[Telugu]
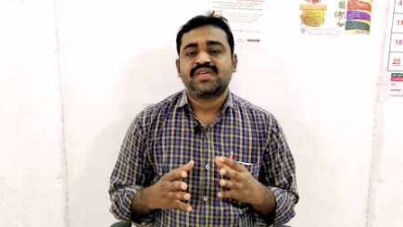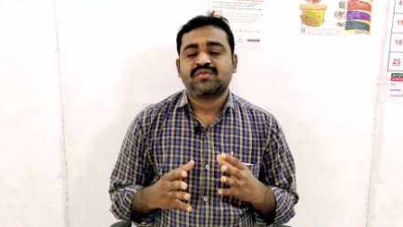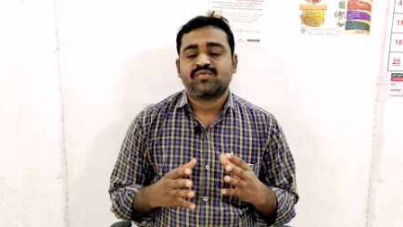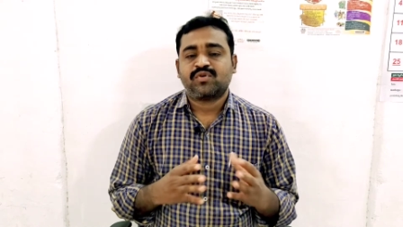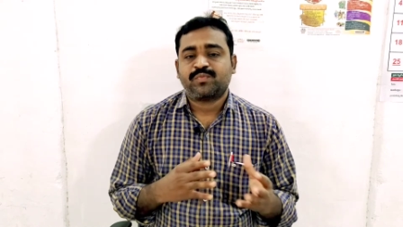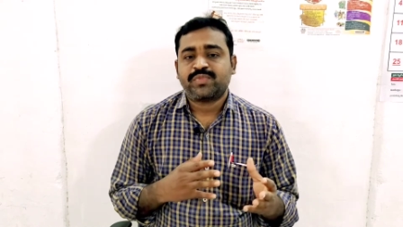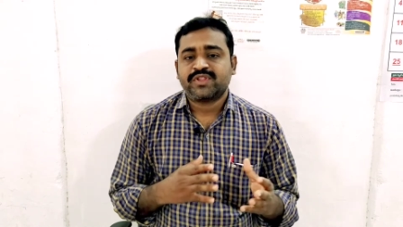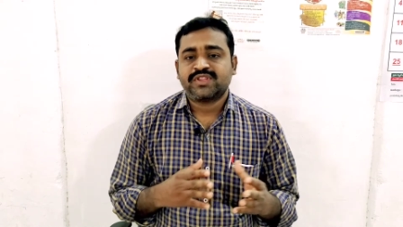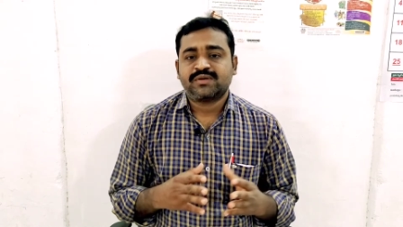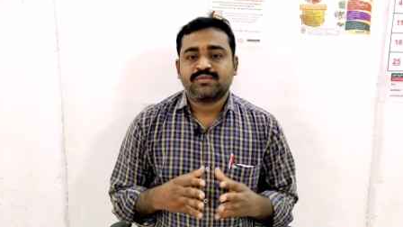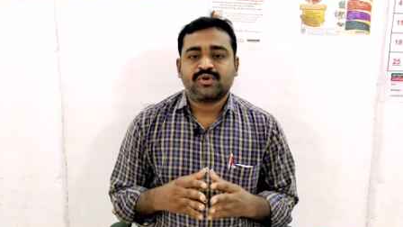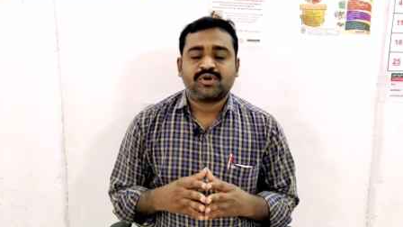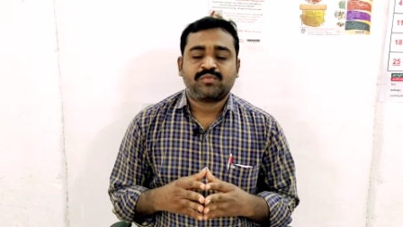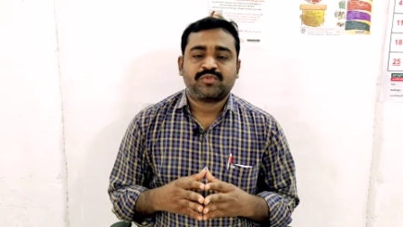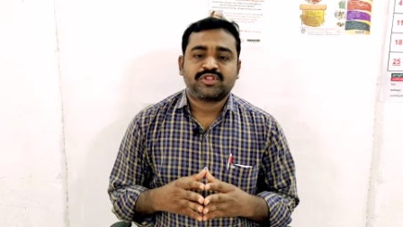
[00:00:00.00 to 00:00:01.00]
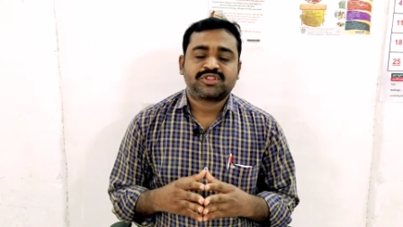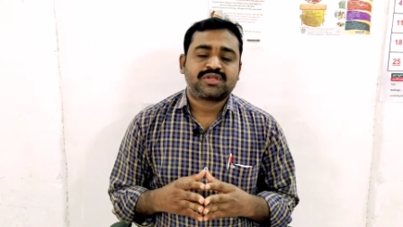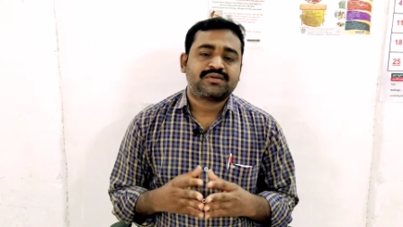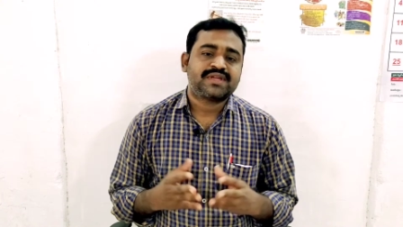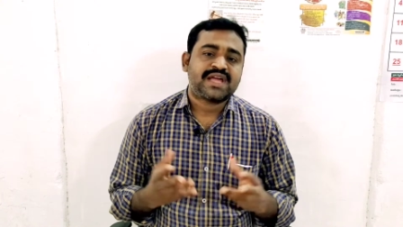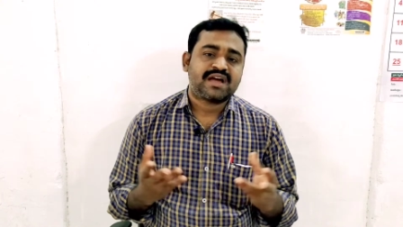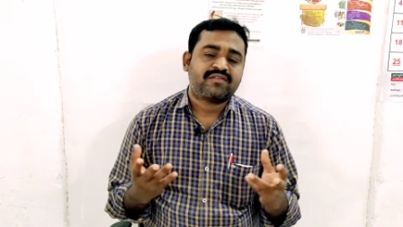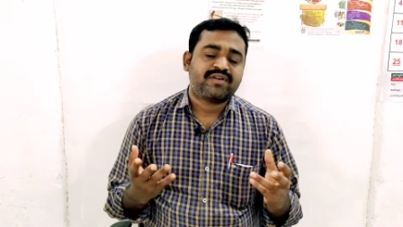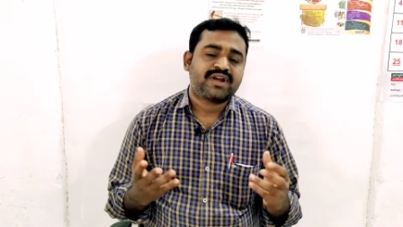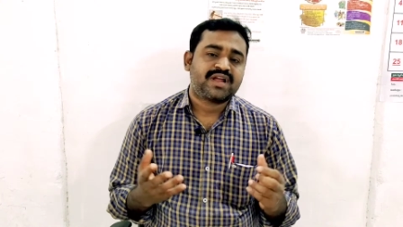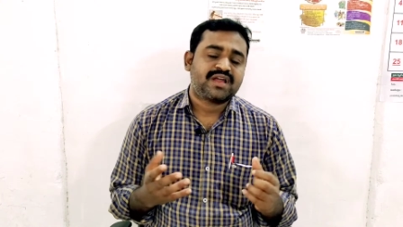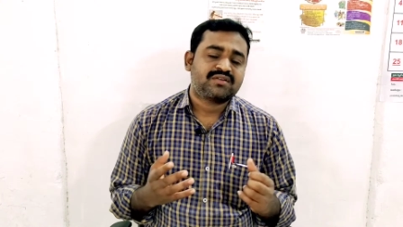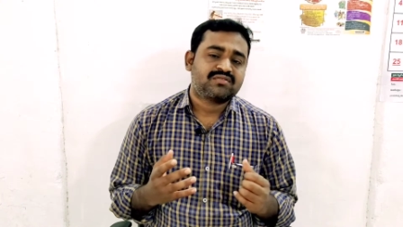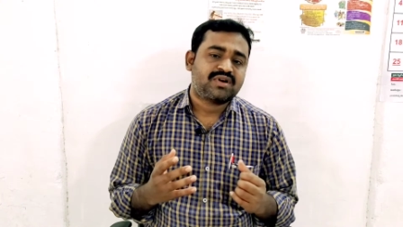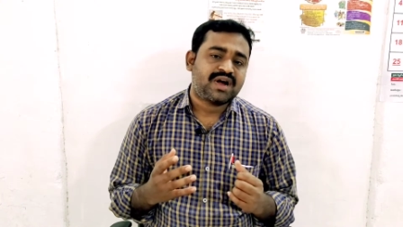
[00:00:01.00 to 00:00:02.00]
ఈ ఒప్పందంలో మొత్తం యాభై
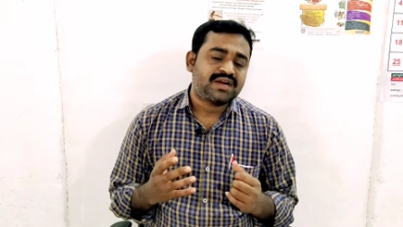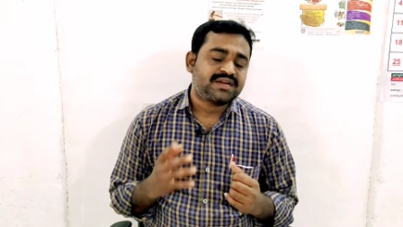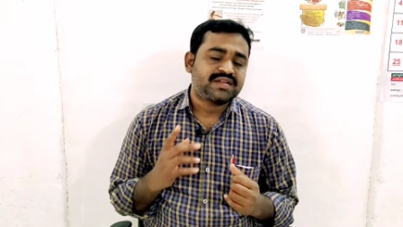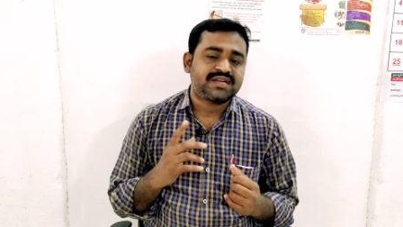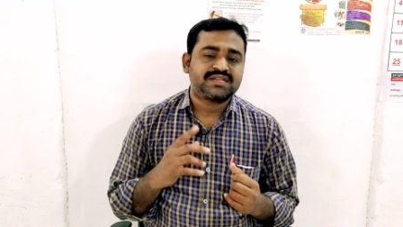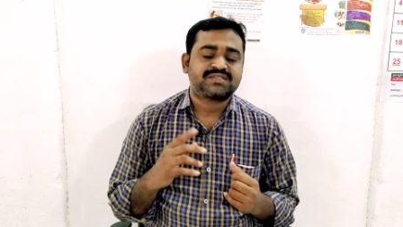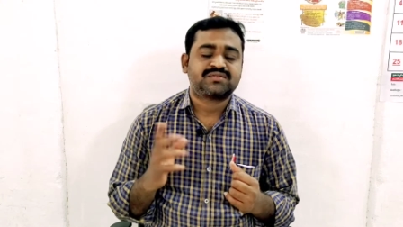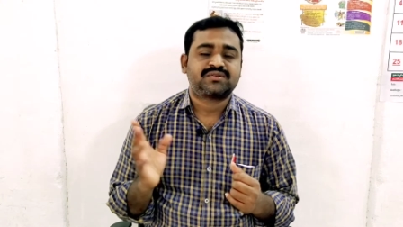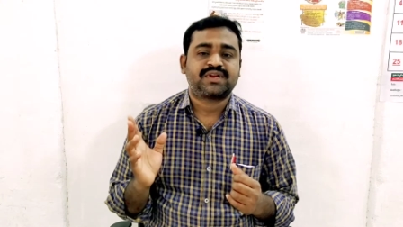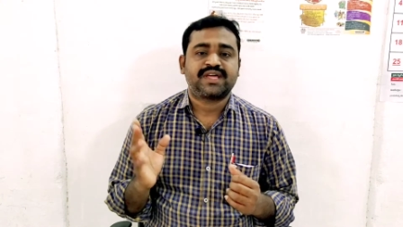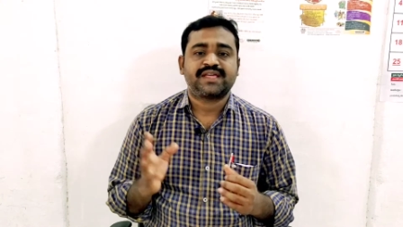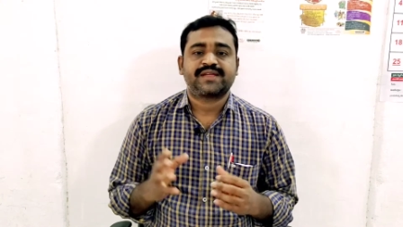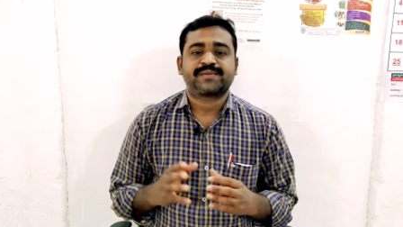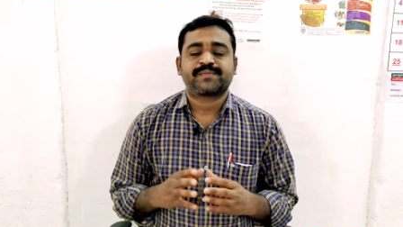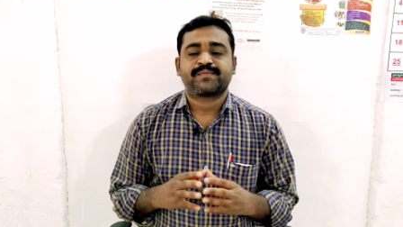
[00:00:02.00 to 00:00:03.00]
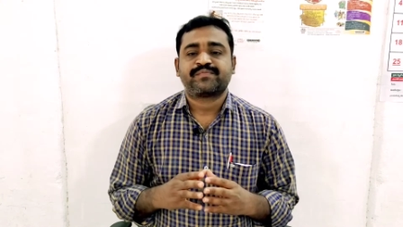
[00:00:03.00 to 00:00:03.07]
నాలుగు ఆర్టికల్స్ ఉంటాయి